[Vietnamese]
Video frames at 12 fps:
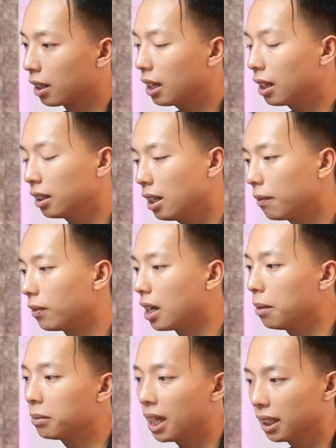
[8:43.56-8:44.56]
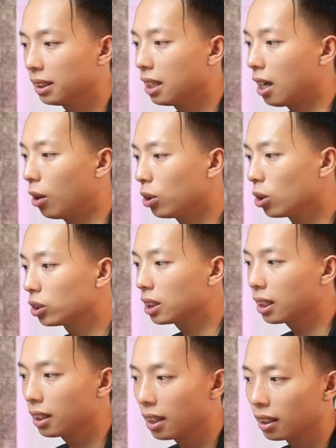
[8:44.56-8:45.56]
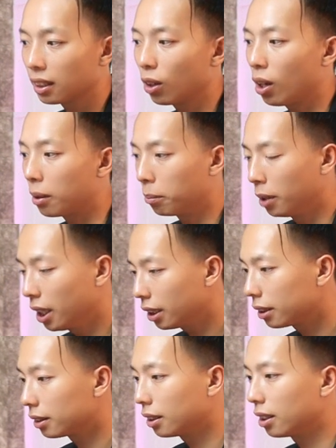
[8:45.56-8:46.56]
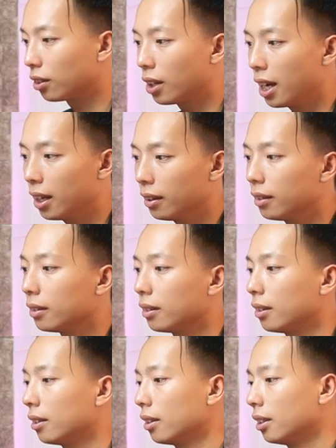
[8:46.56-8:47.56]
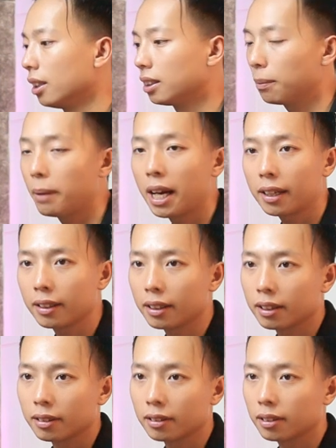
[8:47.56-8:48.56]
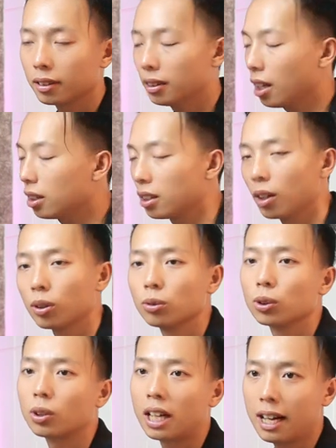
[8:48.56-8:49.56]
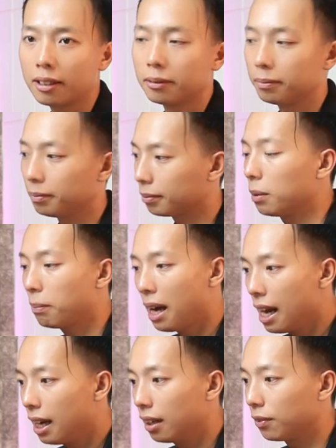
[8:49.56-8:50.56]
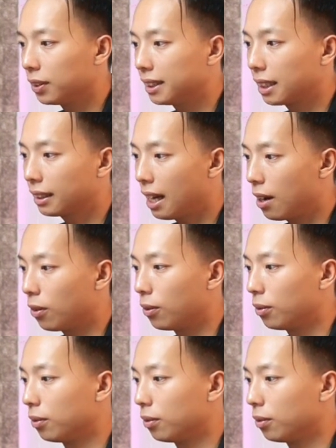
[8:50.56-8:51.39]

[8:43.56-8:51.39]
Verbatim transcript: Các khái niệm về âm thanh như audio setting, các loại mic, gain, decibel, rất là nhiều thông số khác. Phần 3 là phần sáng tạo.